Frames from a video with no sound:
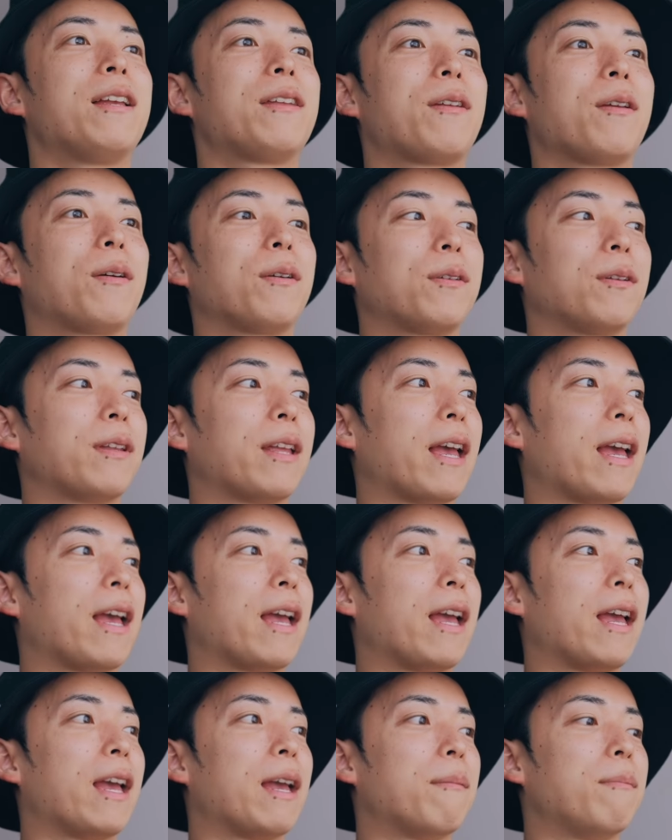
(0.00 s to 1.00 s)
ということで、
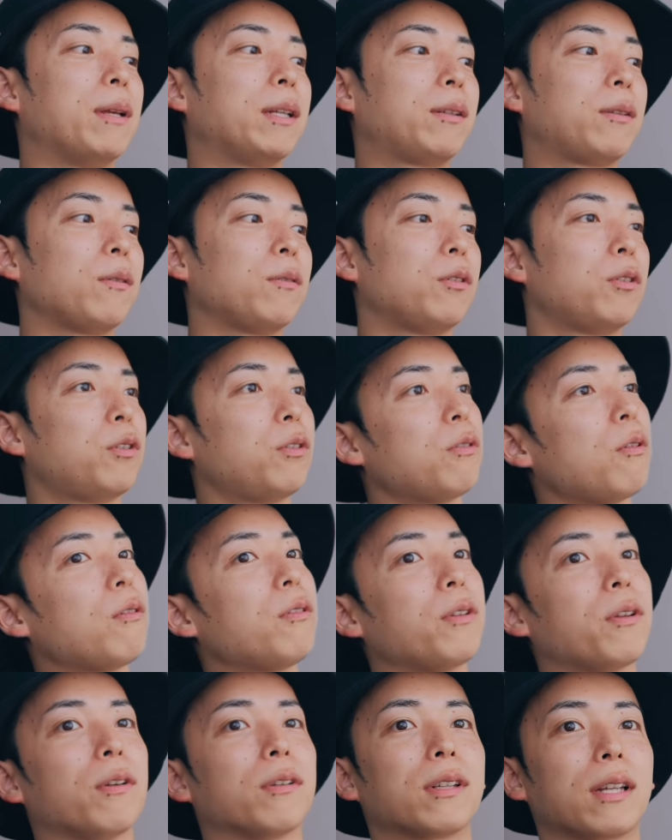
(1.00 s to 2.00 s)
えー、ベスト
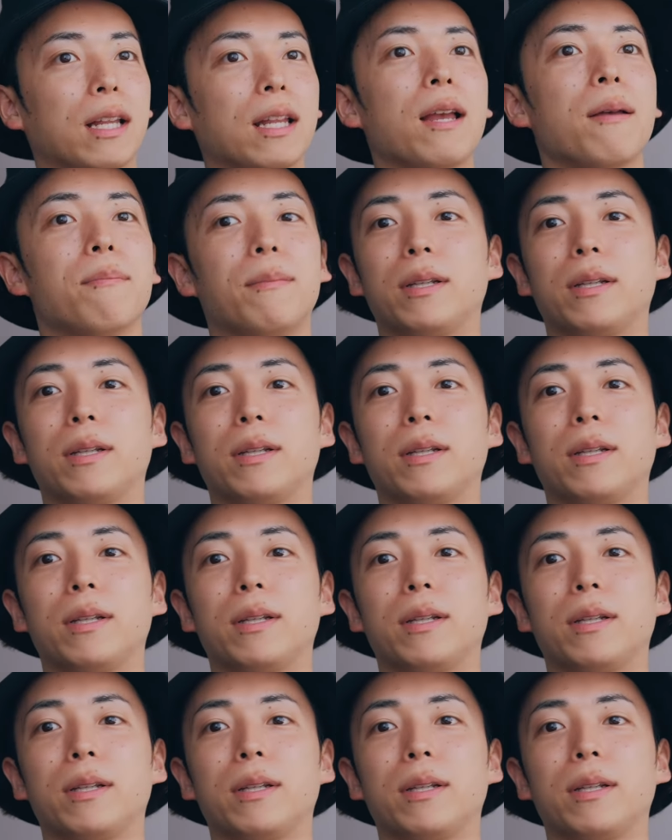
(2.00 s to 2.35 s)
16の様子かな。